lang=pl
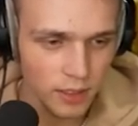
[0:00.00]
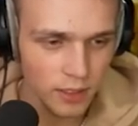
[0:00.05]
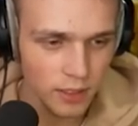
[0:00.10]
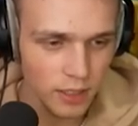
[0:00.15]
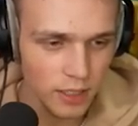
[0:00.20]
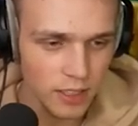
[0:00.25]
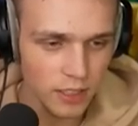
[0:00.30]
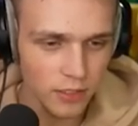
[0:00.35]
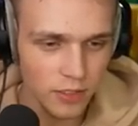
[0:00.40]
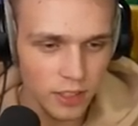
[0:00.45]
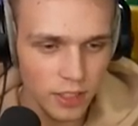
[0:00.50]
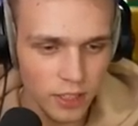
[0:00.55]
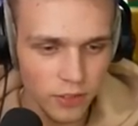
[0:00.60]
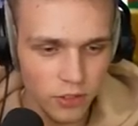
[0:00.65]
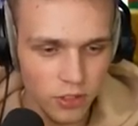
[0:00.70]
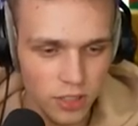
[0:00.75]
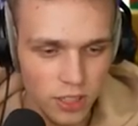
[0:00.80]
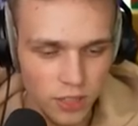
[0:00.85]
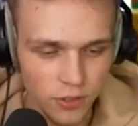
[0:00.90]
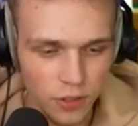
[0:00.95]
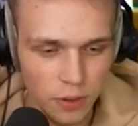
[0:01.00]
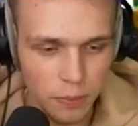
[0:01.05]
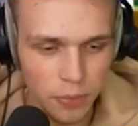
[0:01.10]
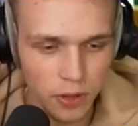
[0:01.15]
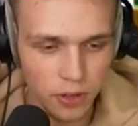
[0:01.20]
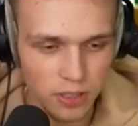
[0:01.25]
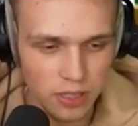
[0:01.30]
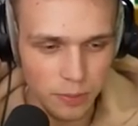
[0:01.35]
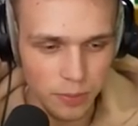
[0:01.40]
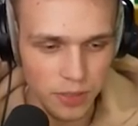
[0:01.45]
Jestem w stanie Ale wszystkie dziura. swoje
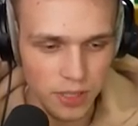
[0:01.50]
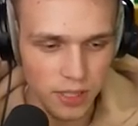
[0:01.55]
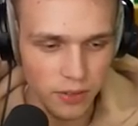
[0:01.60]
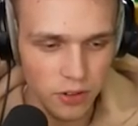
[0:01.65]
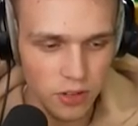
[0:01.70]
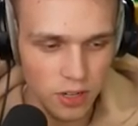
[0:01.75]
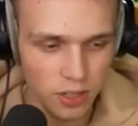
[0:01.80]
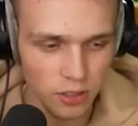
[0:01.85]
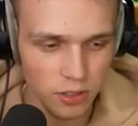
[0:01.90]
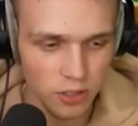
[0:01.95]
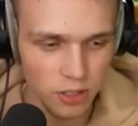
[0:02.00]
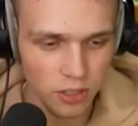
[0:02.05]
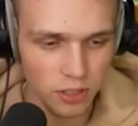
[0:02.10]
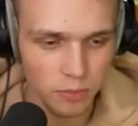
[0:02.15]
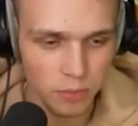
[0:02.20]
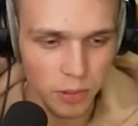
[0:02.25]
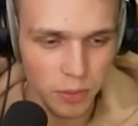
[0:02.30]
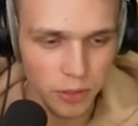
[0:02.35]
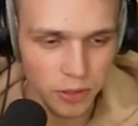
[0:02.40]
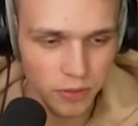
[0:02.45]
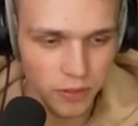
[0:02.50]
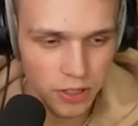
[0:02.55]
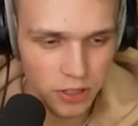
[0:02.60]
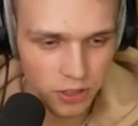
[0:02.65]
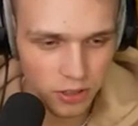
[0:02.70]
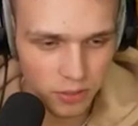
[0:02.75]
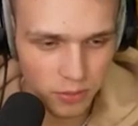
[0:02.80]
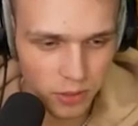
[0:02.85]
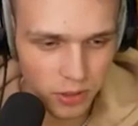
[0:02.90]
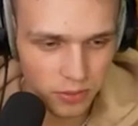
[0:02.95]
pieniądze postawić na to, że ty, Bobot,
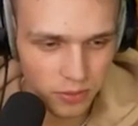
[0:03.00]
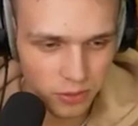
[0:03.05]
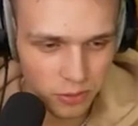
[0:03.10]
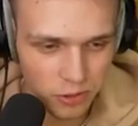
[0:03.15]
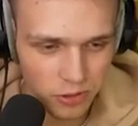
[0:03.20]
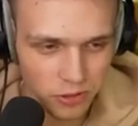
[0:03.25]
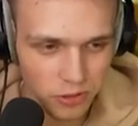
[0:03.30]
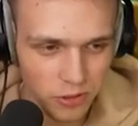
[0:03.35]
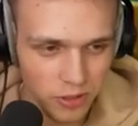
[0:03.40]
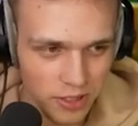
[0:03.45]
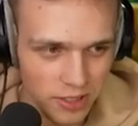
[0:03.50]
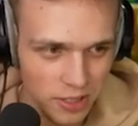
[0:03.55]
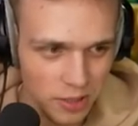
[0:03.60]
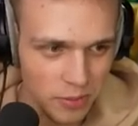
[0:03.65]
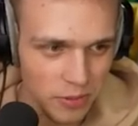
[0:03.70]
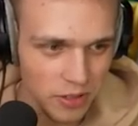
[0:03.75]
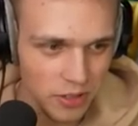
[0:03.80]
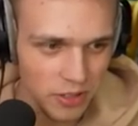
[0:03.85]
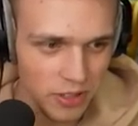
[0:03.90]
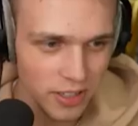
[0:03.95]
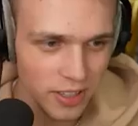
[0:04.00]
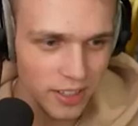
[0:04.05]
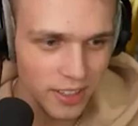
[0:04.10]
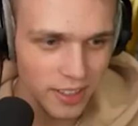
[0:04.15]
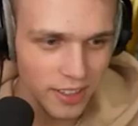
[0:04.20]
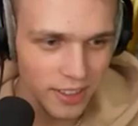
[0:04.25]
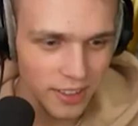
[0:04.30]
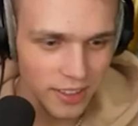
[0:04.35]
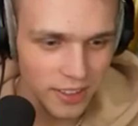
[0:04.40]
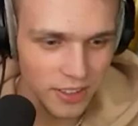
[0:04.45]
właśnie tą dziurę zrobiłeś.
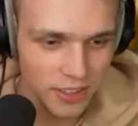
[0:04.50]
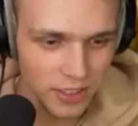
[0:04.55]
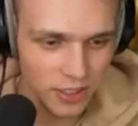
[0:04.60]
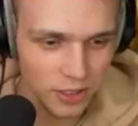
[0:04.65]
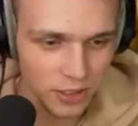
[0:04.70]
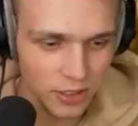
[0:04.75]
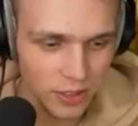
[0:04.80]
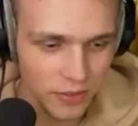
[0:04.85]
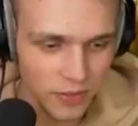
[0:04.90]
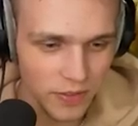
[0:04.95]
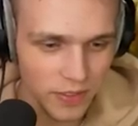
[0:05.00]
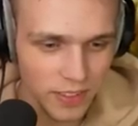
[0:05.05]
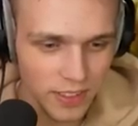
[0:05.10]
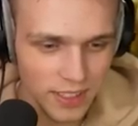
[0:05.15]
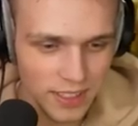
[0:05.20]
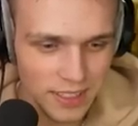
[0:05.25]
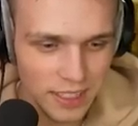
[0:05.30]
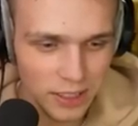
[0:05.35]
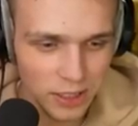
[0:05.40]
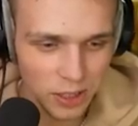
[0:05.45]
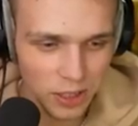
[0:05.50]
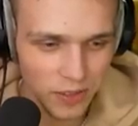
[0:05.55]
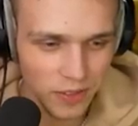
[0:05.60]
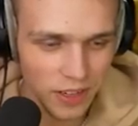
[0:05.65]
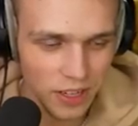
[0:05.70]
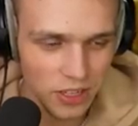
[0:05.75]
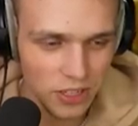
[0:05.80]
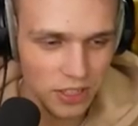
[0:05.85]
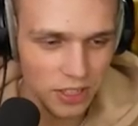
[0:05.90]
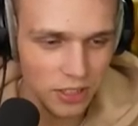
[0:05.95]
Nie, to nie
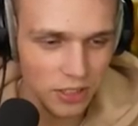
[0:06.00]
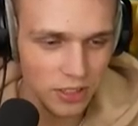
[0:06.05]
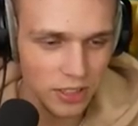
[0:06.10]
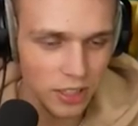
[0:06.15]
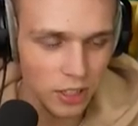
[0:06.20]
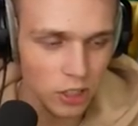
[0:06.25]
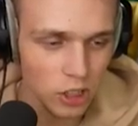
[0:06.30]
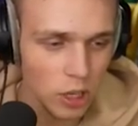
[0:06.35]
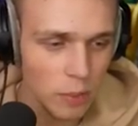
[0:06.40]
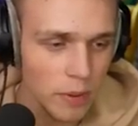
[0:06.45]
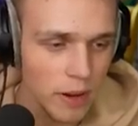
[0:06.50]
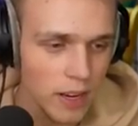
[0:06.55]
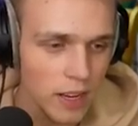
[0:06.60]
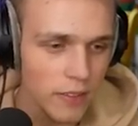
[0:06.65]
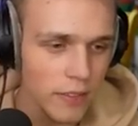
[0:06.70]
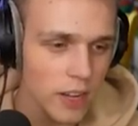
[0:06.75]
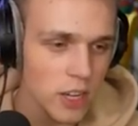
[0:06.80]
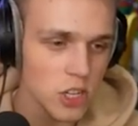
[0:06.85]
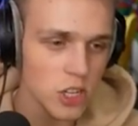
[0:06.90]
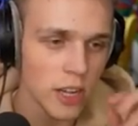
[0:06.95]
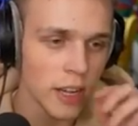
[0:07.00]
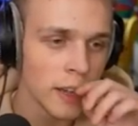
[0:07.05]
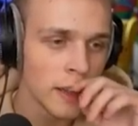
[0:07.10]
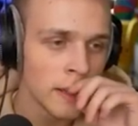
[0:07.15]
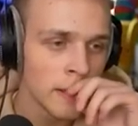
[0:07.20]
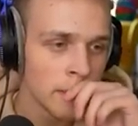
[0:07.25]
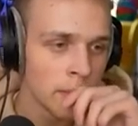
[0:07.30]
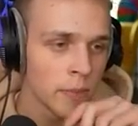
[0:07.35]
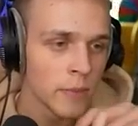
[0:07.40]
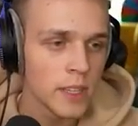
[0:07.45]
zdetonowałeś tego, tego. Dobra, Albo no, nieważne.
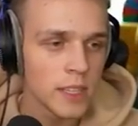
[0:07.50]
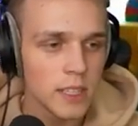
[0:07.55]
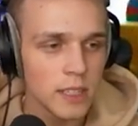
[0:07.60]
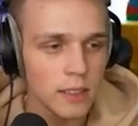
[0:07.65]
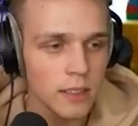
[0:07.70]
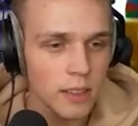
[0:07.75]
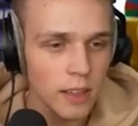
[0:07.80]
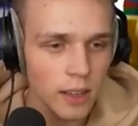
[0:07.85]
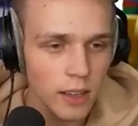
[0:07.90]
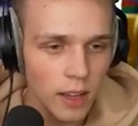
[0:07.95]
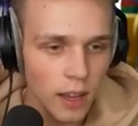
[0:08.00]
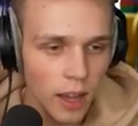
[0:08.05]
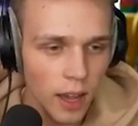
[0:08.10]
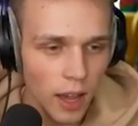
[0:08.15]
nie. Całe w nie.